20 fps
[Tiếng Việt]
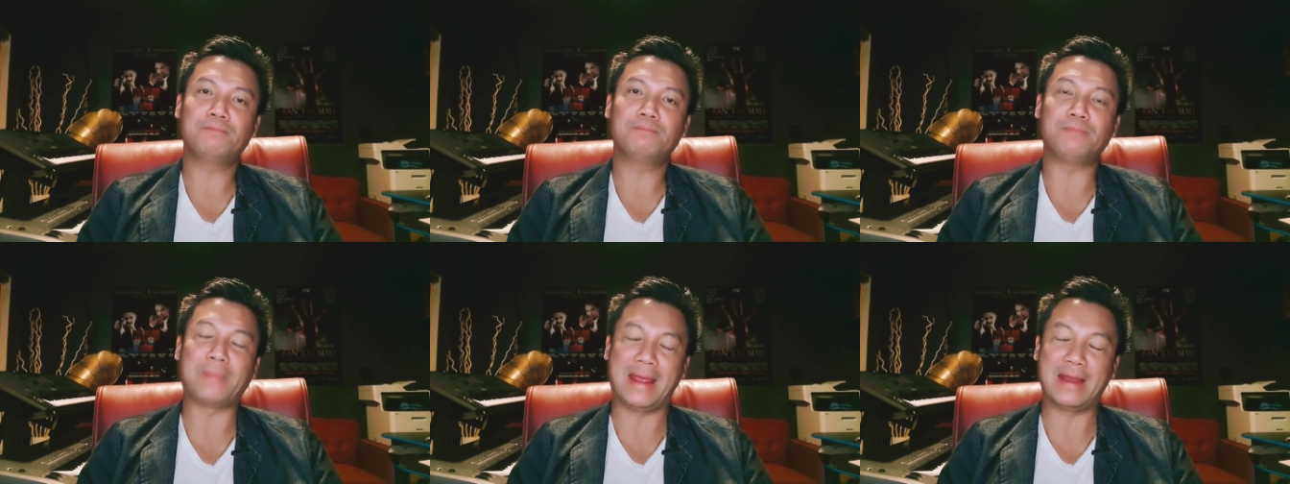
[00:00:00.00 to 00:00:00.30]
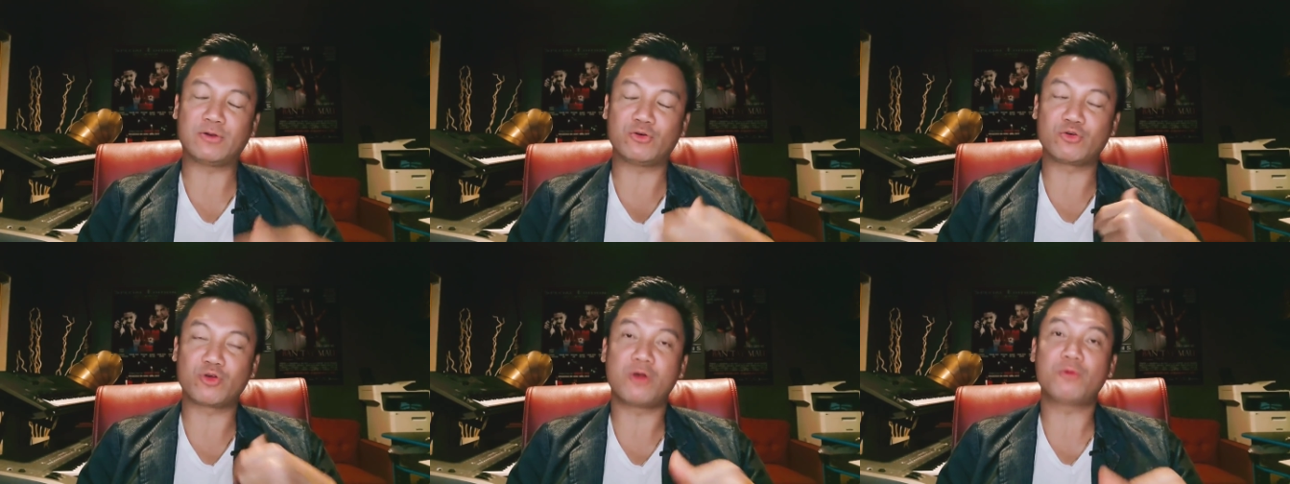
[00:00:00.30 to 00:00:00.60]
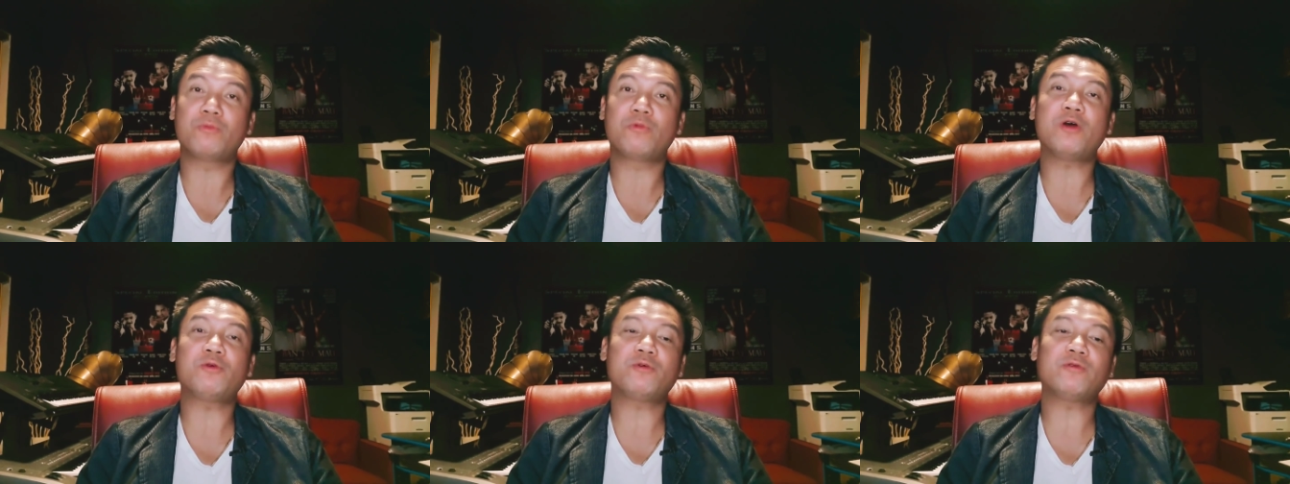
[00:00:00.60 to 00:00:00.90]
mẹ ruột của
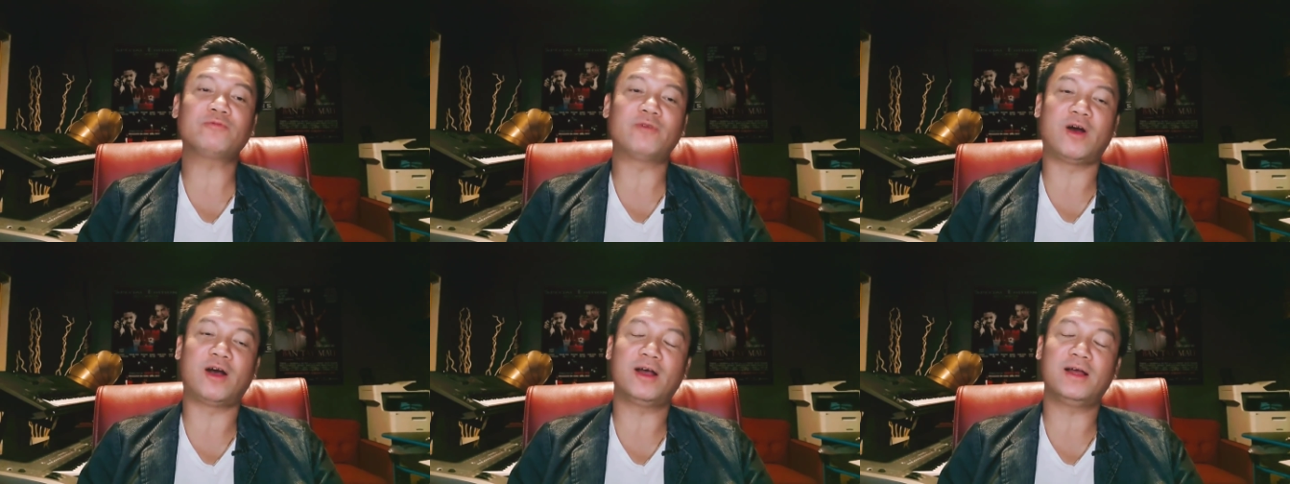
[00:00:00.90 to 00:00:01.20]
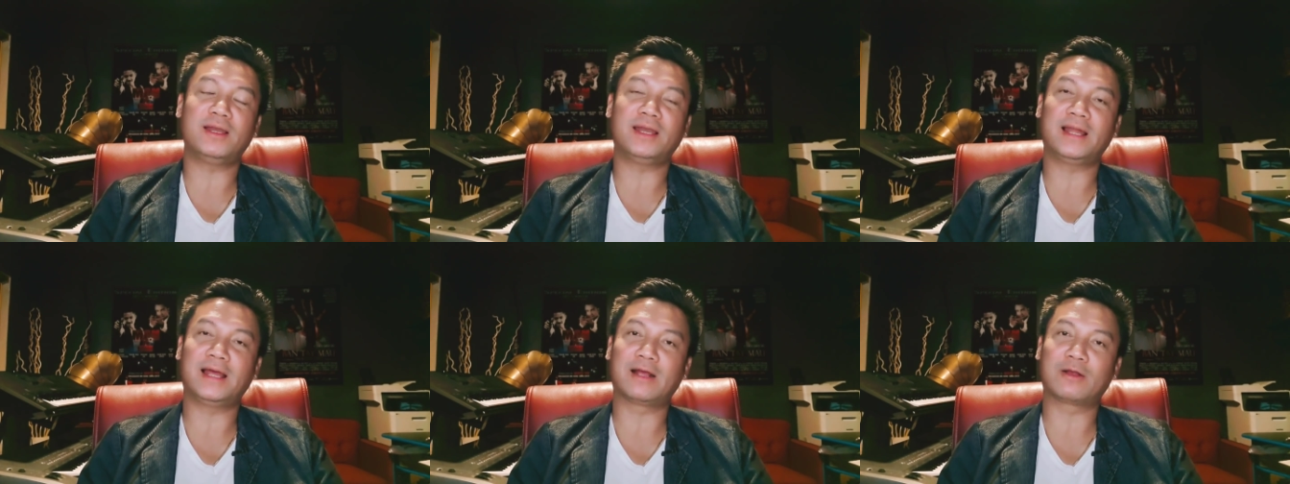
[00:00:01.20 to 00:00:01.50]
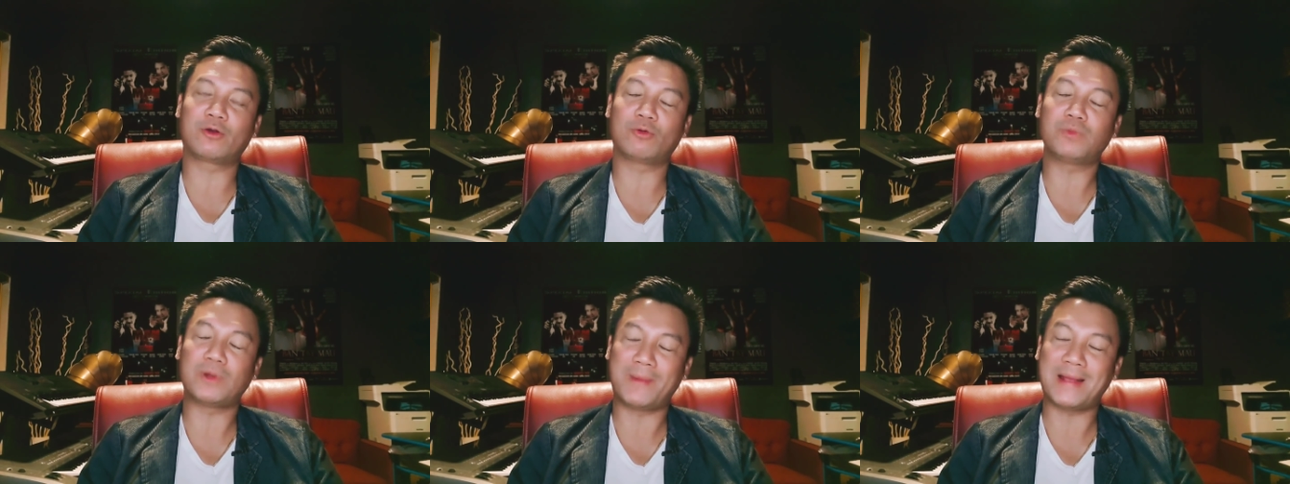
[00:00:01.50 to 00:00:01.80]
quốc quốc võ là
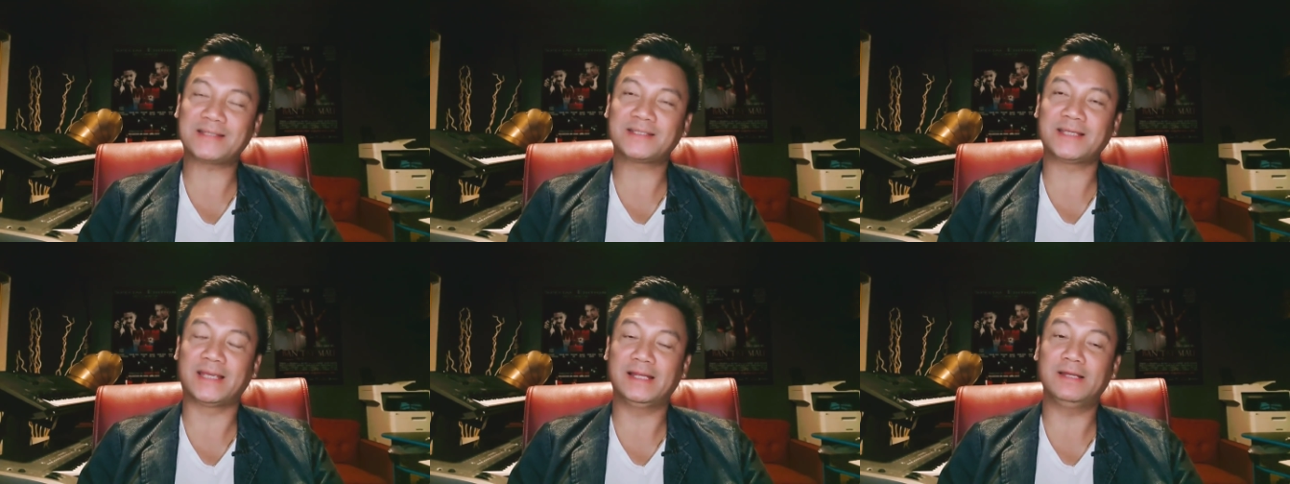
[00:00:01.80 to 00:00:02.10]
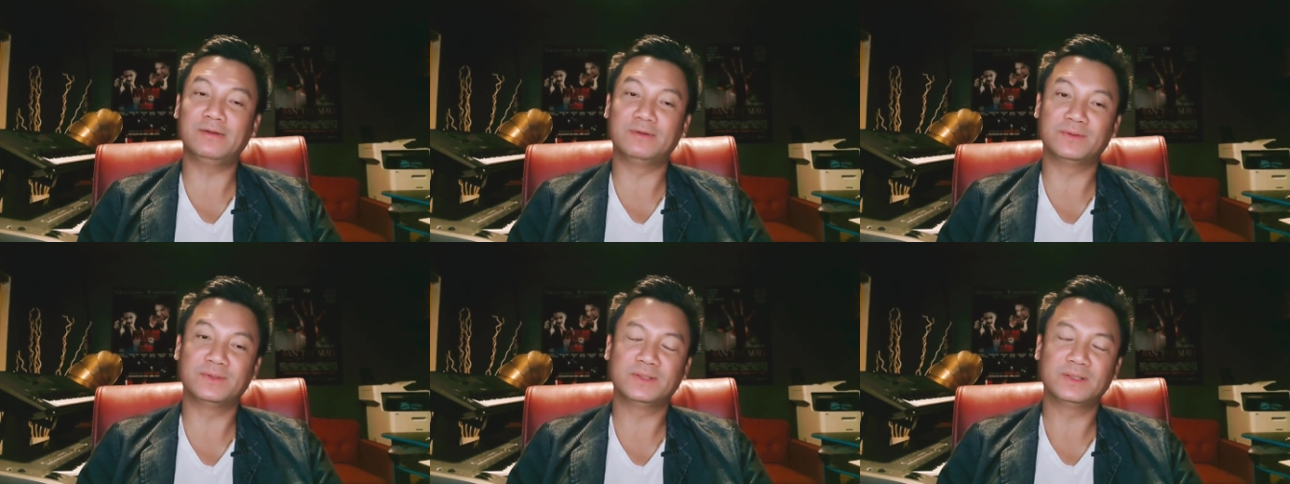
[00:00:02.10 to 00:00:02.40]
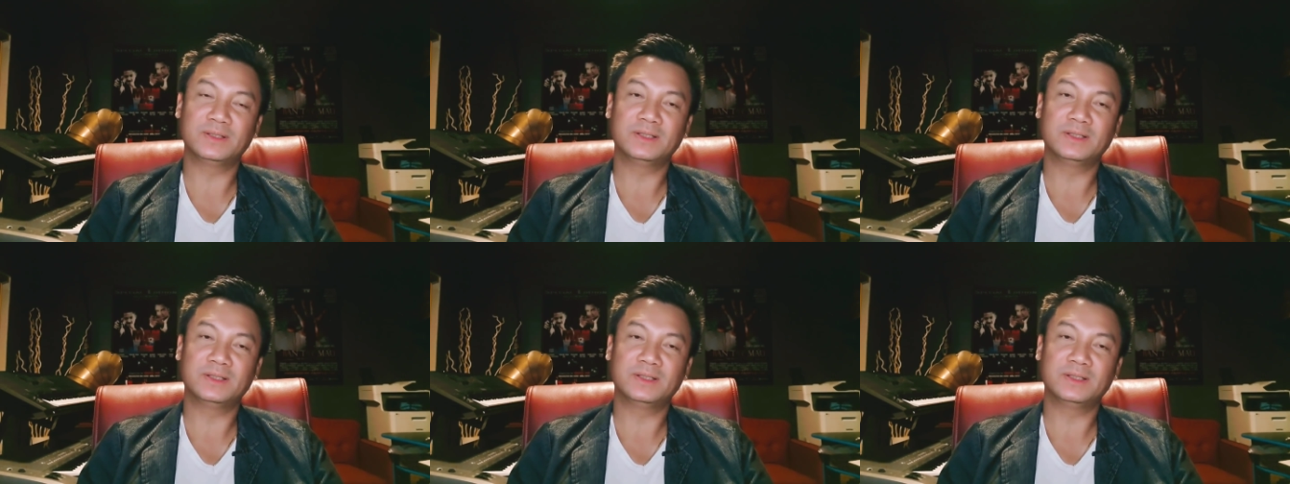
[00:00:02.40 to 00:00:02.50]
cũng là bác sĩ luôn